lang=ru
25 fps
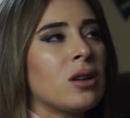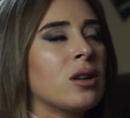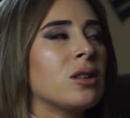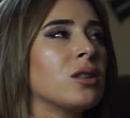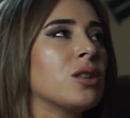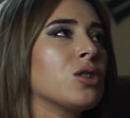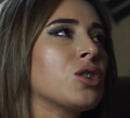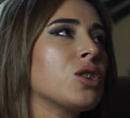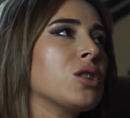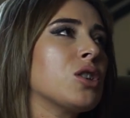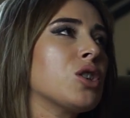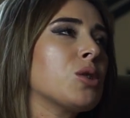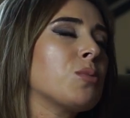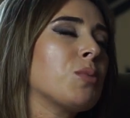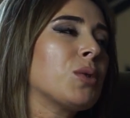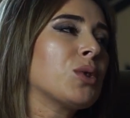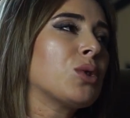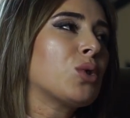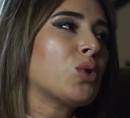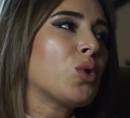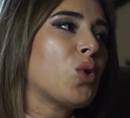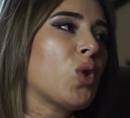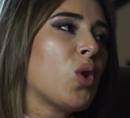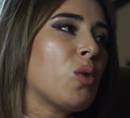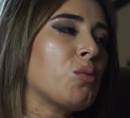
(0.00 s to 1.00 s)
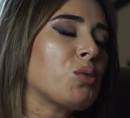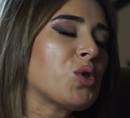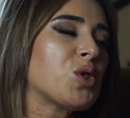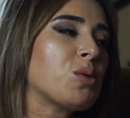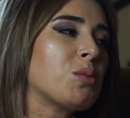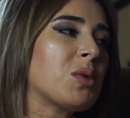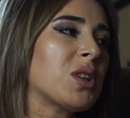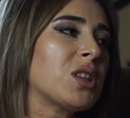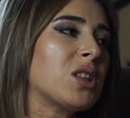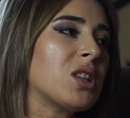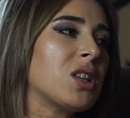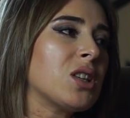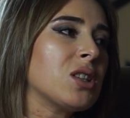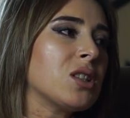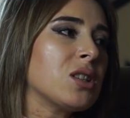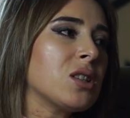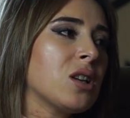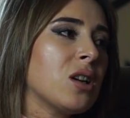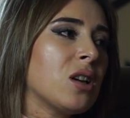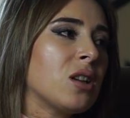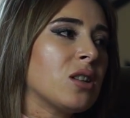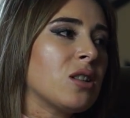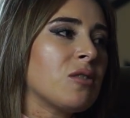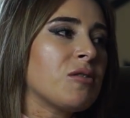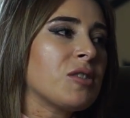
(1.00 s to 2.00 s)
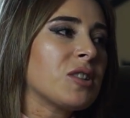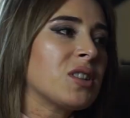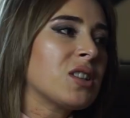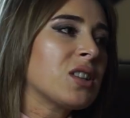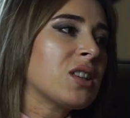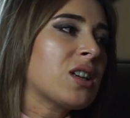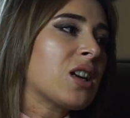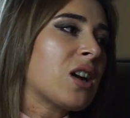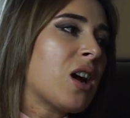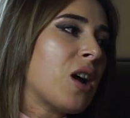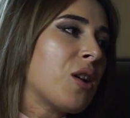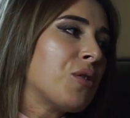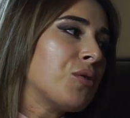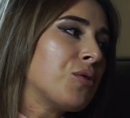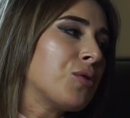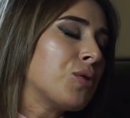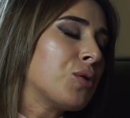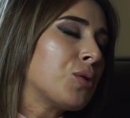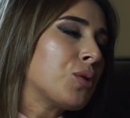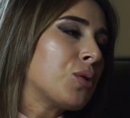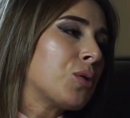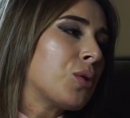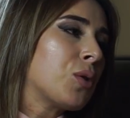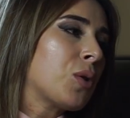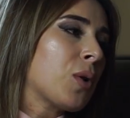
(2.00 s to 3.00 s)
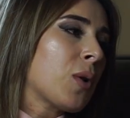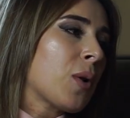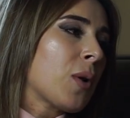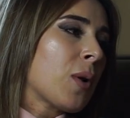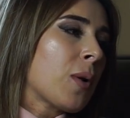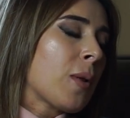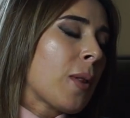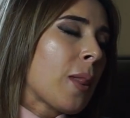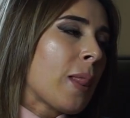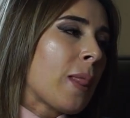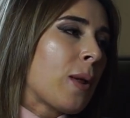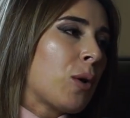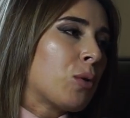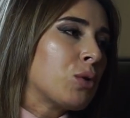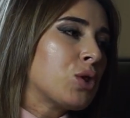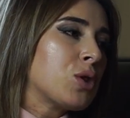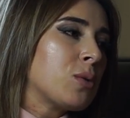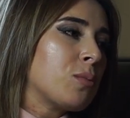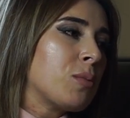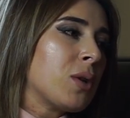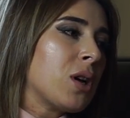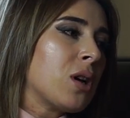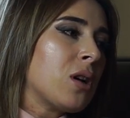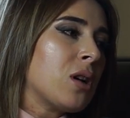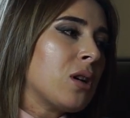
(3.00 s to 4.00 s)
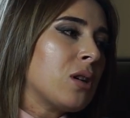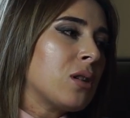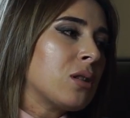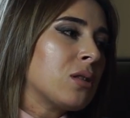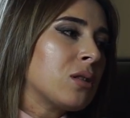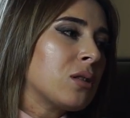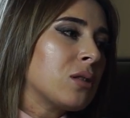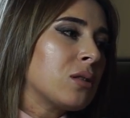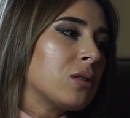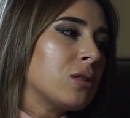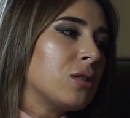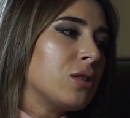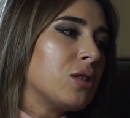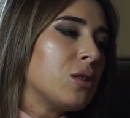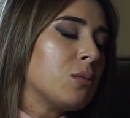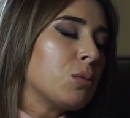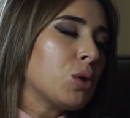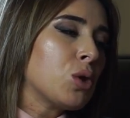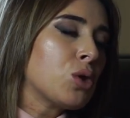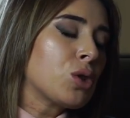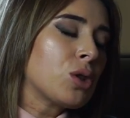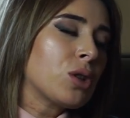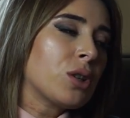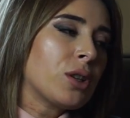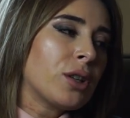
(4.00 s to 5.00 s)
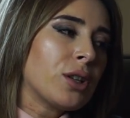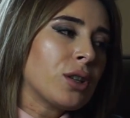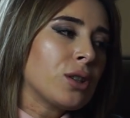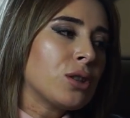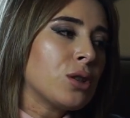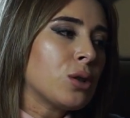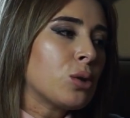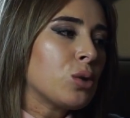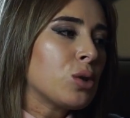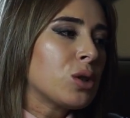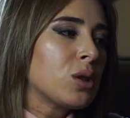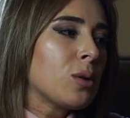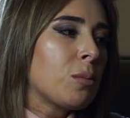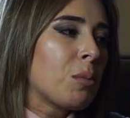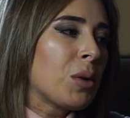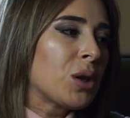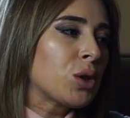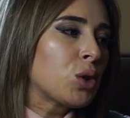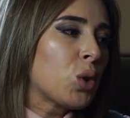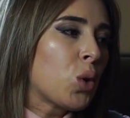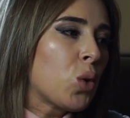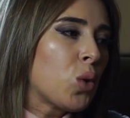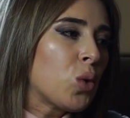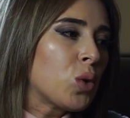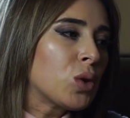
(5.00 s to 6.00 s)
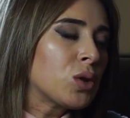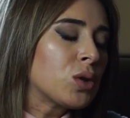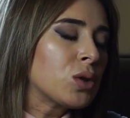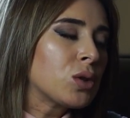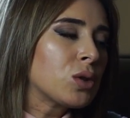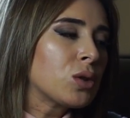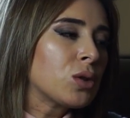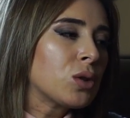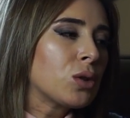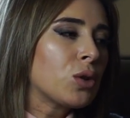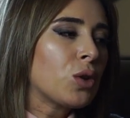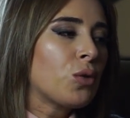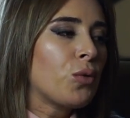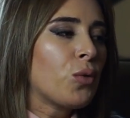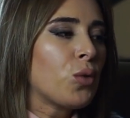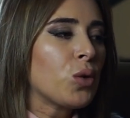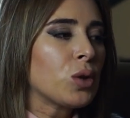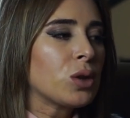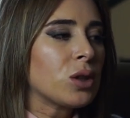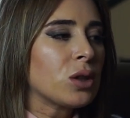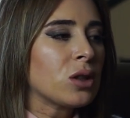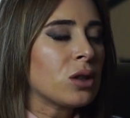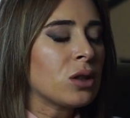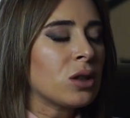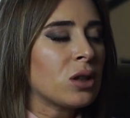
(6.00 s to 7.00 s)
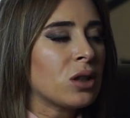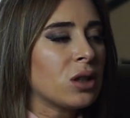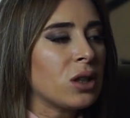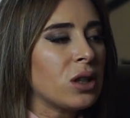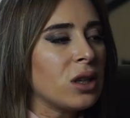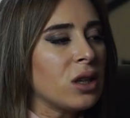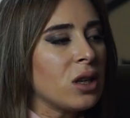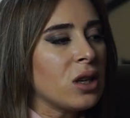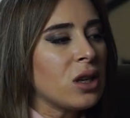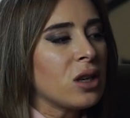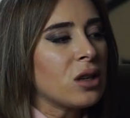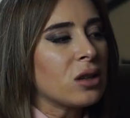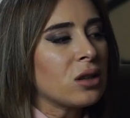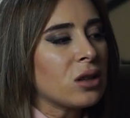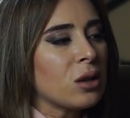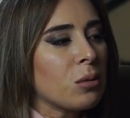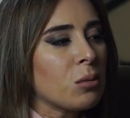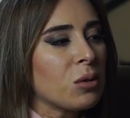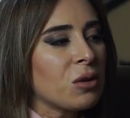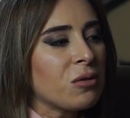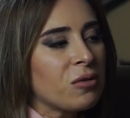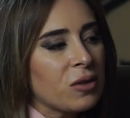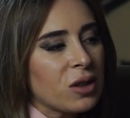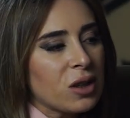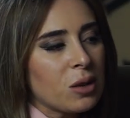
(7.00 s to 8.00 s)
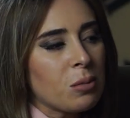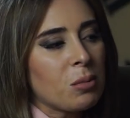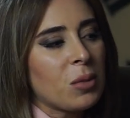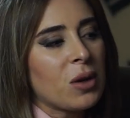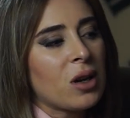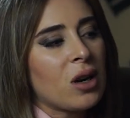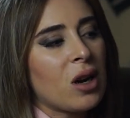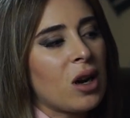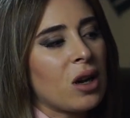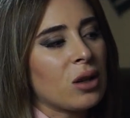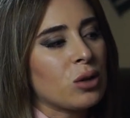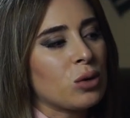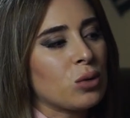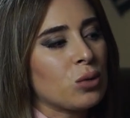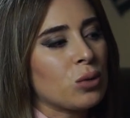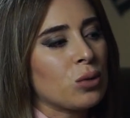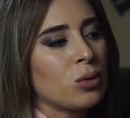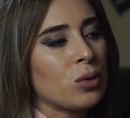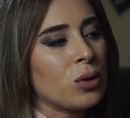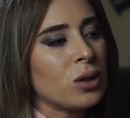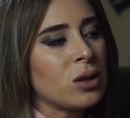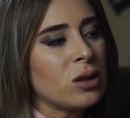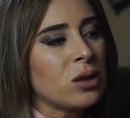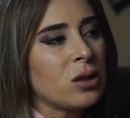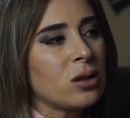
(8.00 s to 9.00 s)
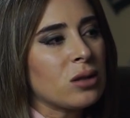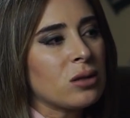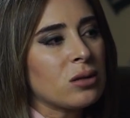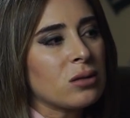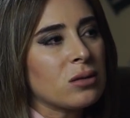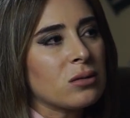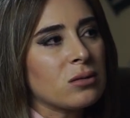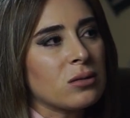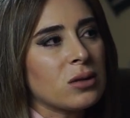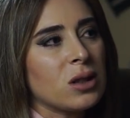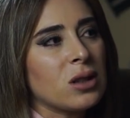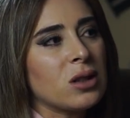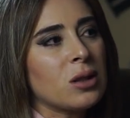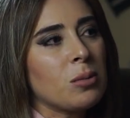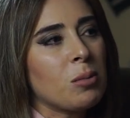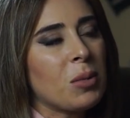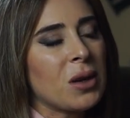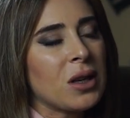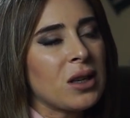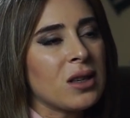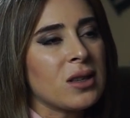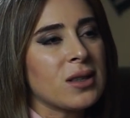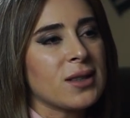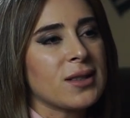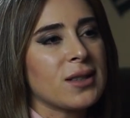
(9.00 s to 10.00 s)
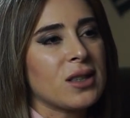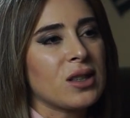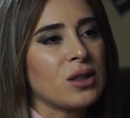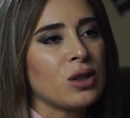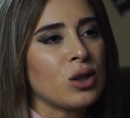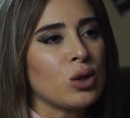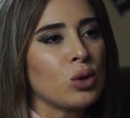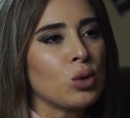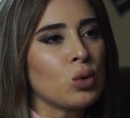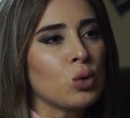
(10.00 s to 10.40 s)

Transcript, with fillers: начинаешь по-другому смотреть на фотографию, у тебя немножко корректируется подход к фото, к клиентам, к фотоаппарату. Это, это полезно, это